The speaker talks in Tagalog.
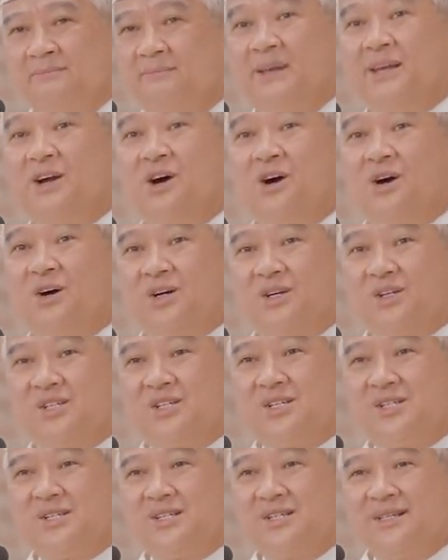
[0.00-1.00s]

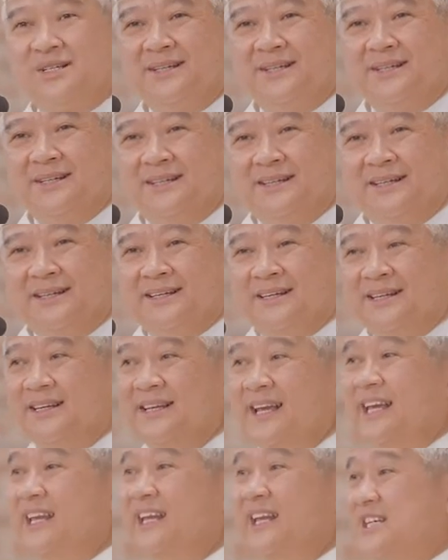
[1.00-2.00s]
Because
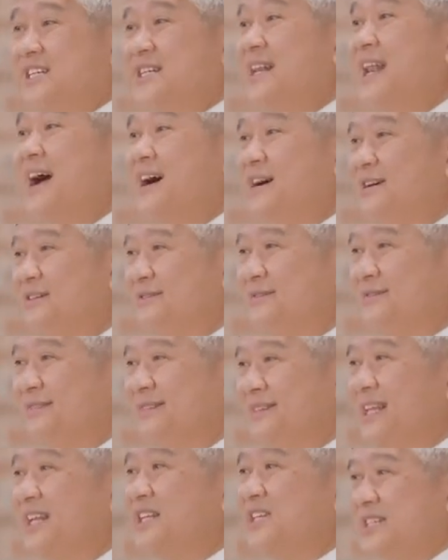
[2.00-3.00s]
it is
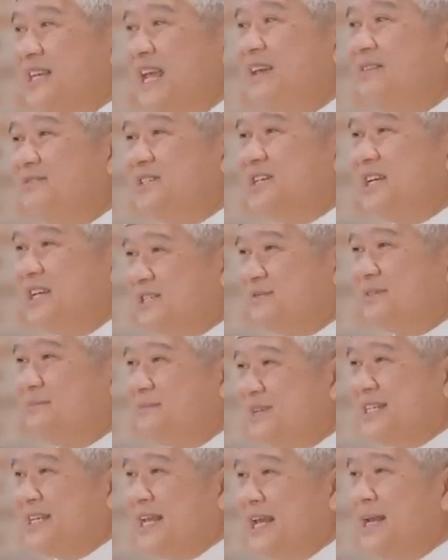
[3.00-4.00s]
love that saves us
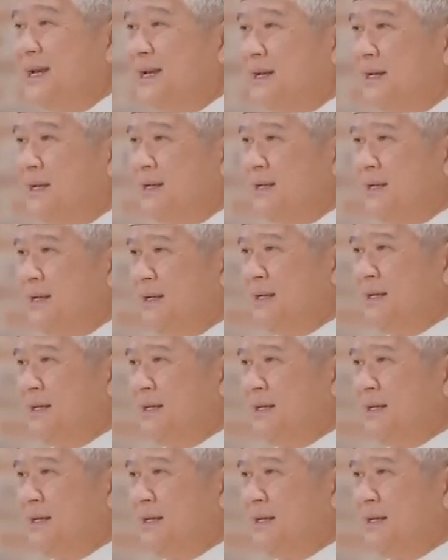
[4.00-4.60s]
from sin.